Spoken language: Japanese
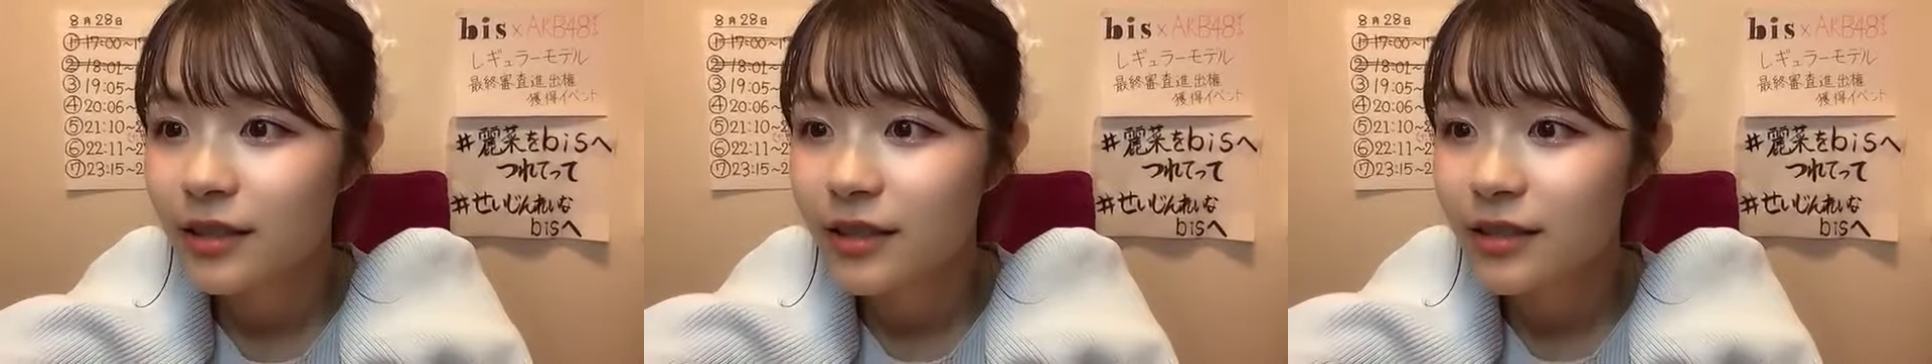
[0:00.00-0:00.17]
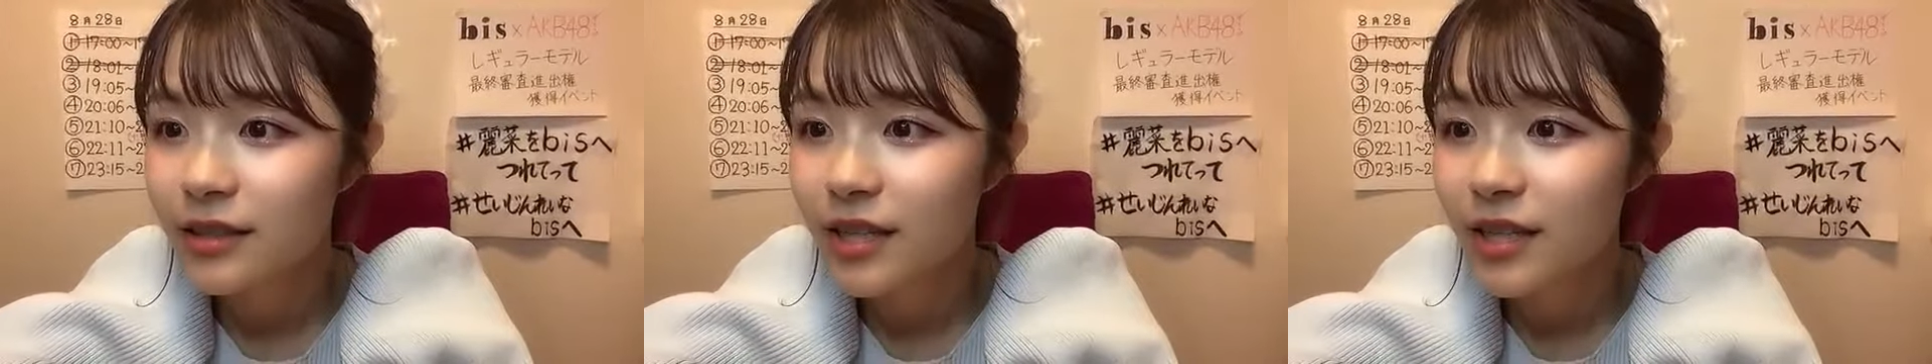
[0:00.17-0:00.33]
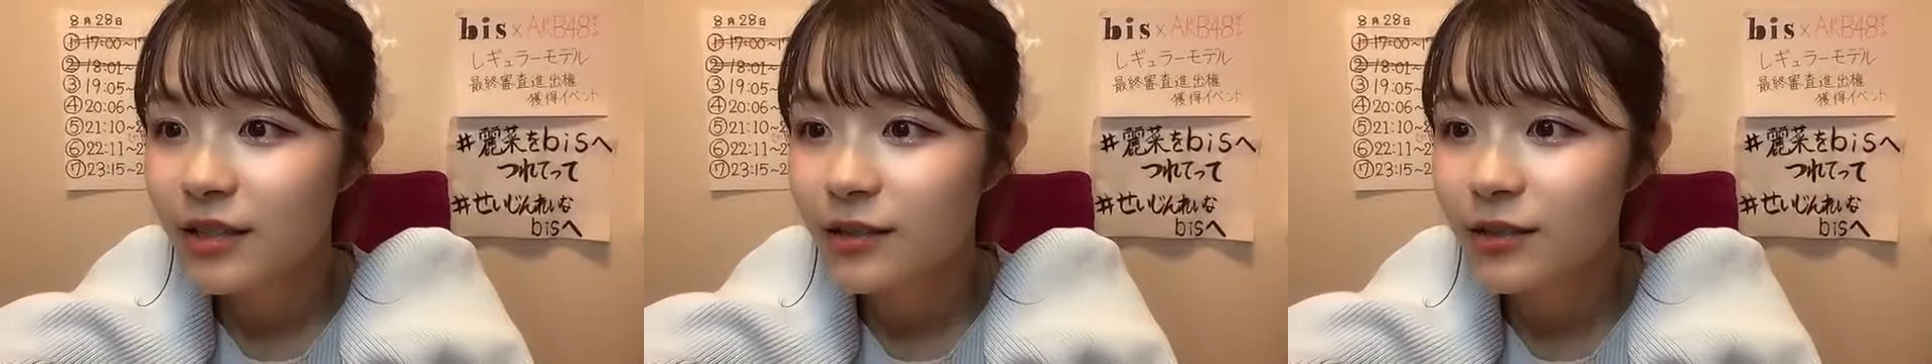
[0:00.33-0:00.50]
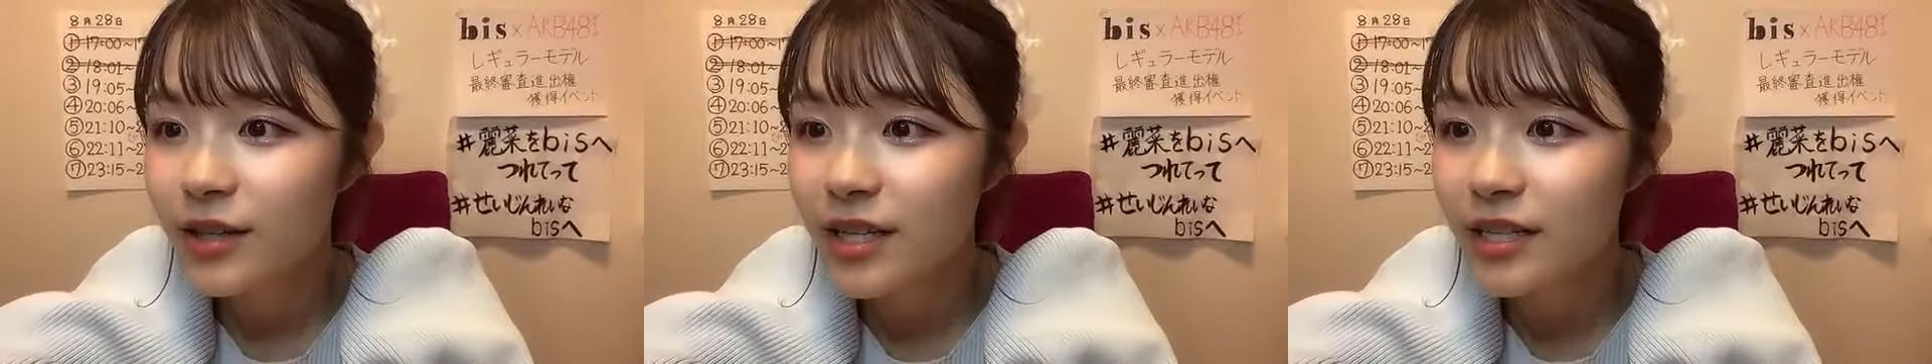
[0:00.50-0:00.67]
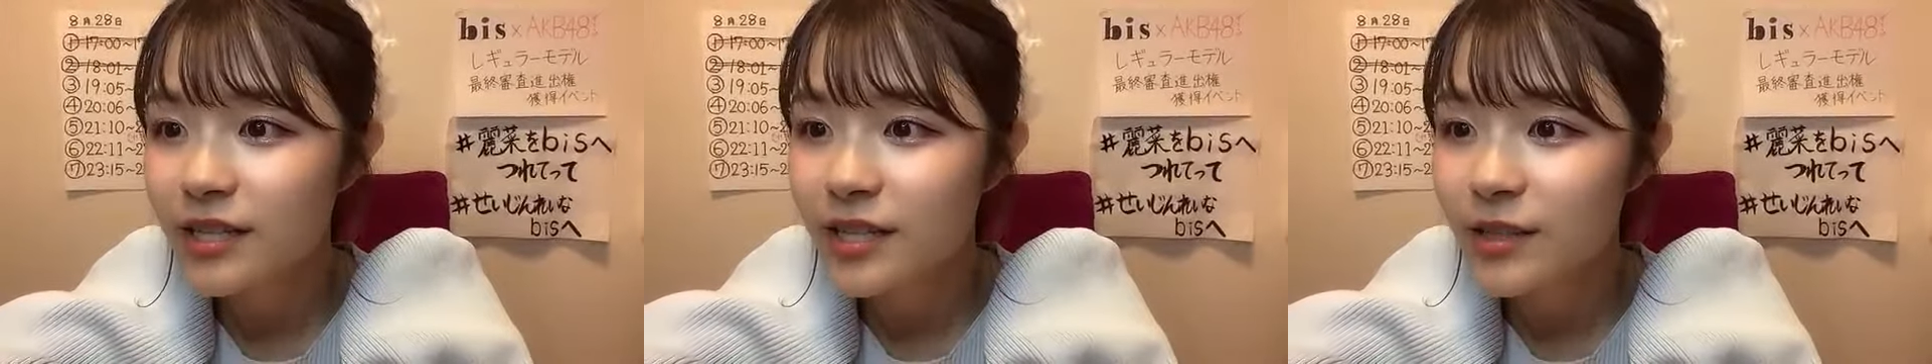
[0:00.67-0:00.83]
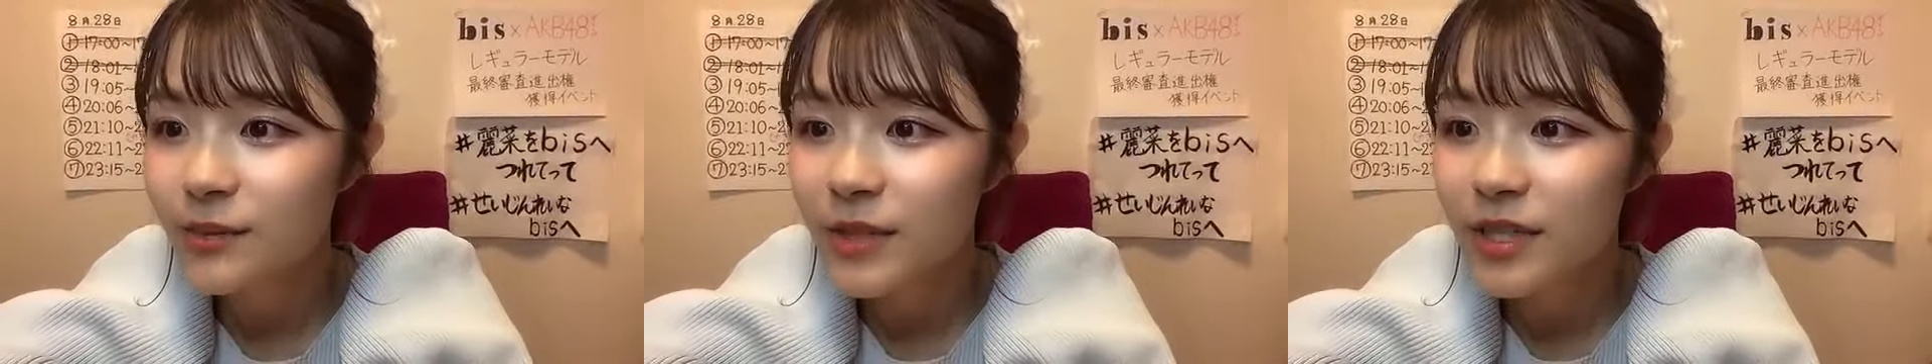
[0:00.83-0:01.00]
ちゃんと
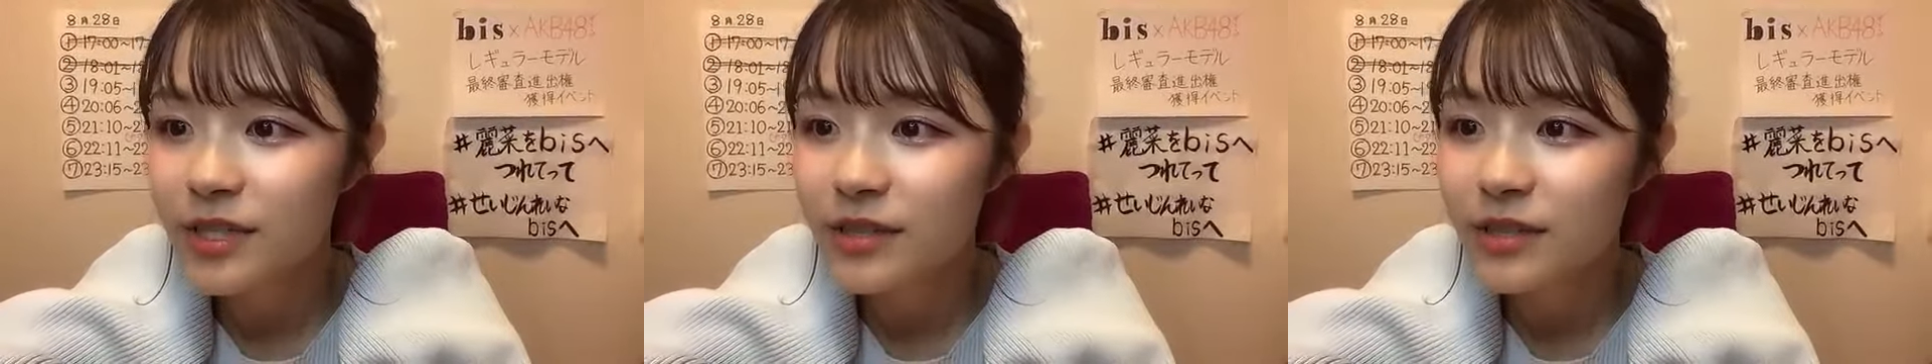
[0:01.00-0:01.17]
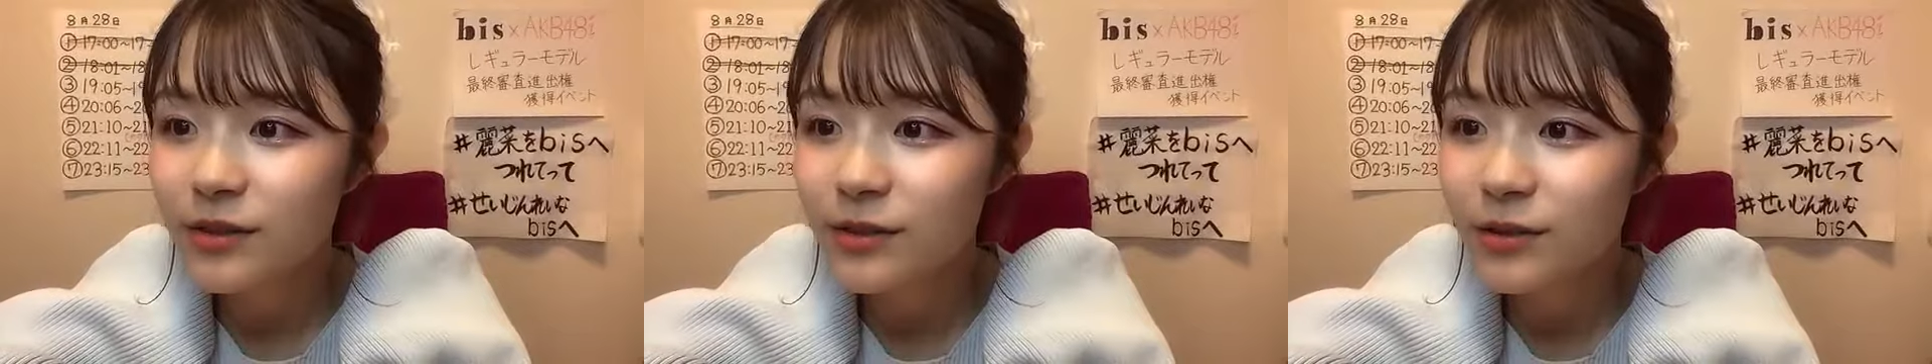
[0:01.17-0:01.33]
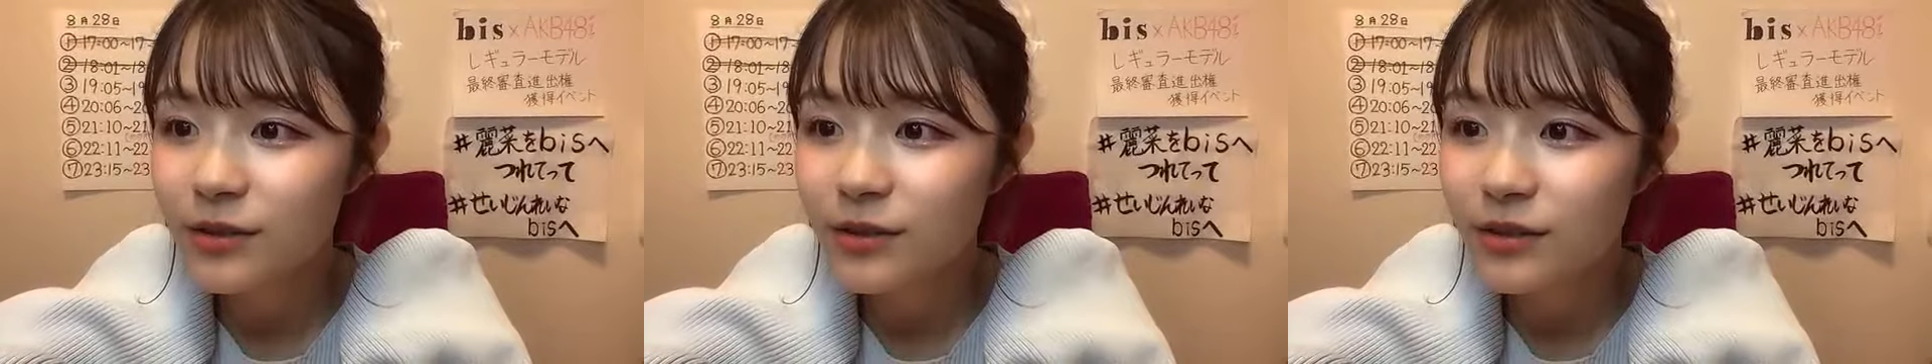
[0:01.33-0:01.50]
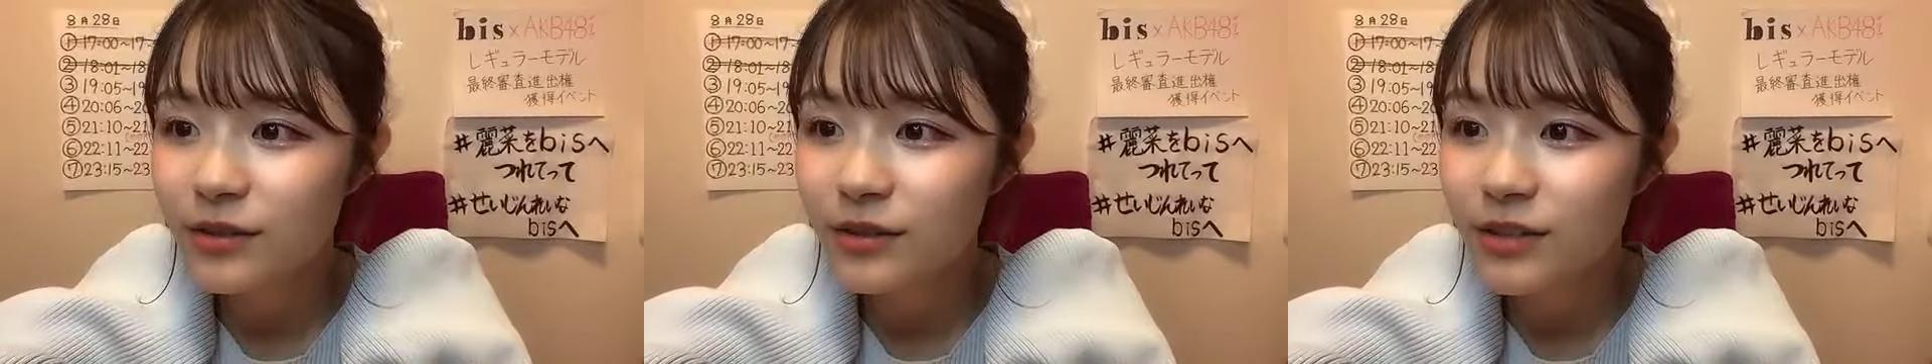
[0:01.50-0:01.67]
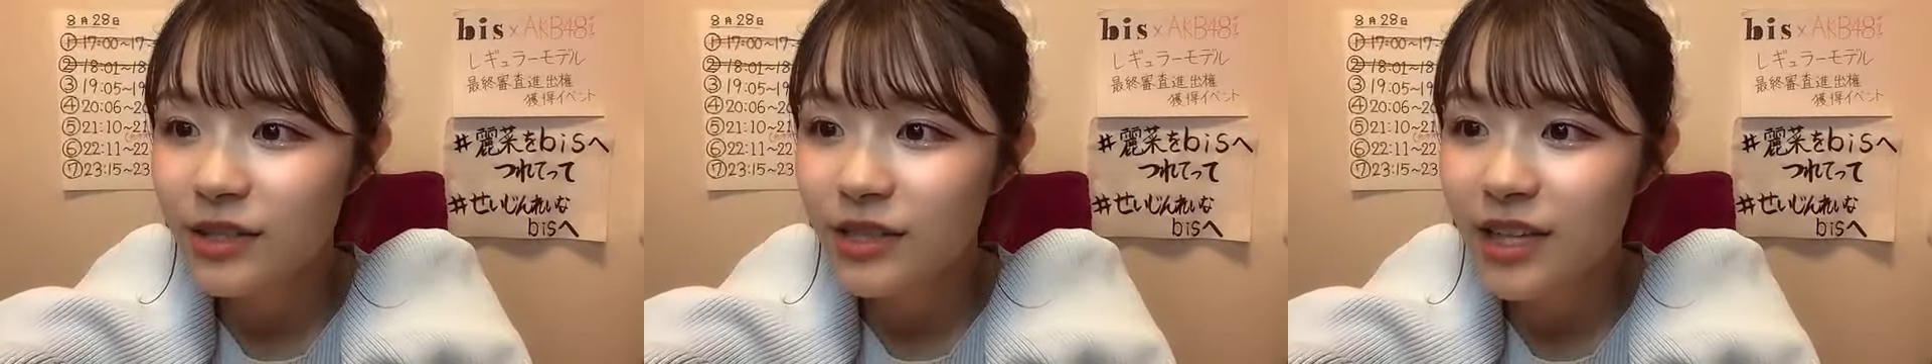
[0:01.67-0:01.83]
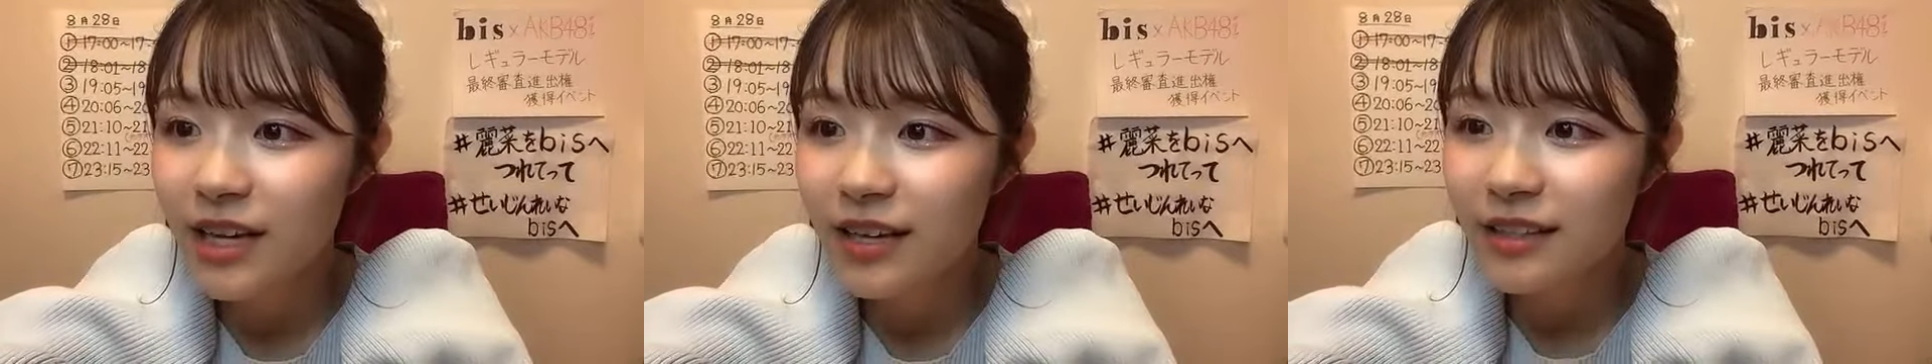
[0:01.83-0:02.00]
SMS 登録
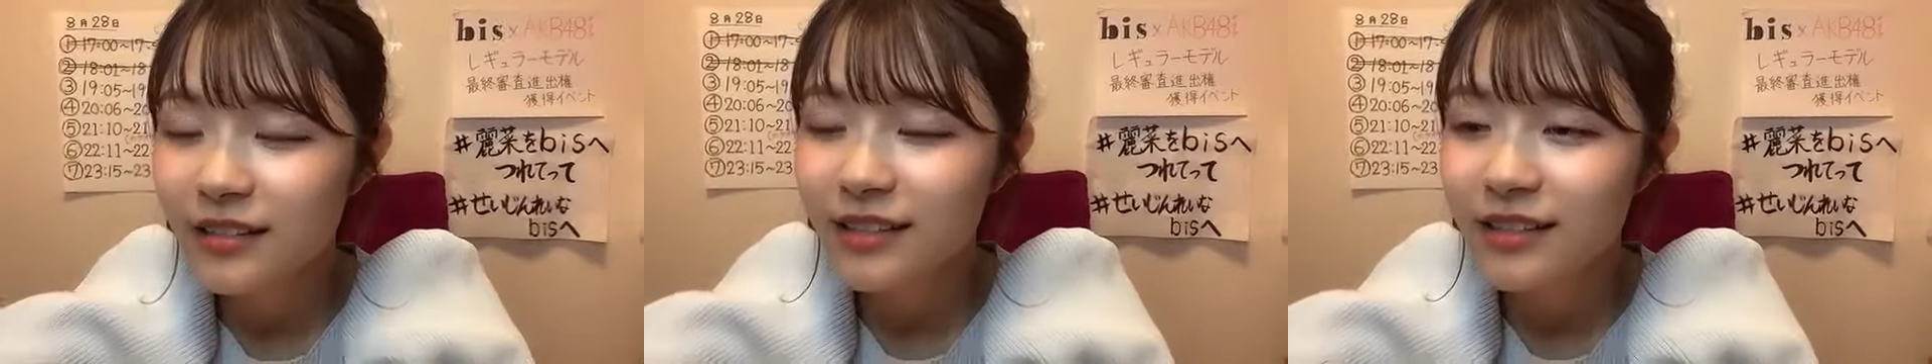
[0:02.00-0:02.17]
した